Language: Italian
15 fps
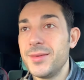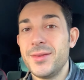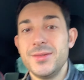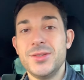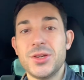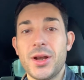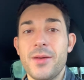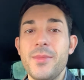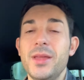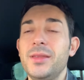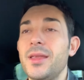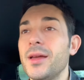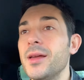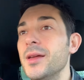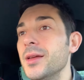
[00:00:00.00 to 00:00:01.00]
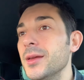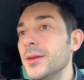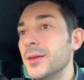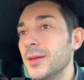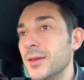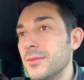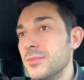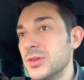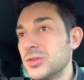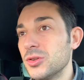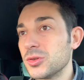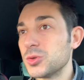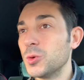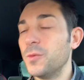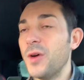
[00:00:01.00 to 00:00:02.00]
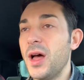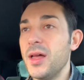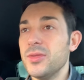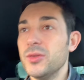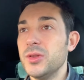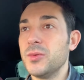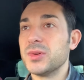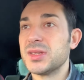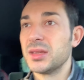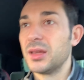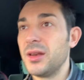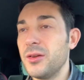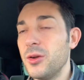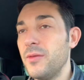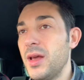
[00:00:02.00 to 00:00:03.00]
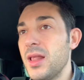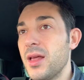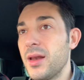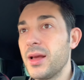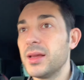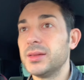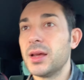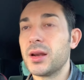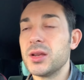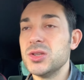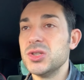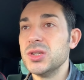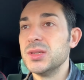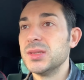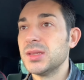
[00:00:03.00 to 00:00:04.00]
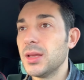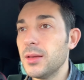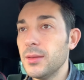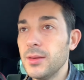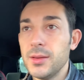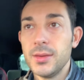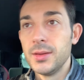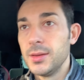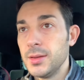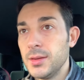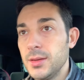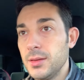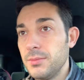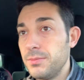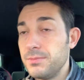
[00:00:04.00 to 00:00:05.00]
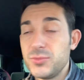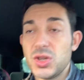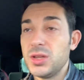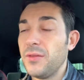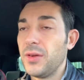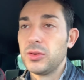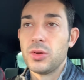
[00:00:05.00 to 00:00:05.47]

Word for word: sinceramente mi sto stufando di questa telenovela legata al regista. Cioè, di fatto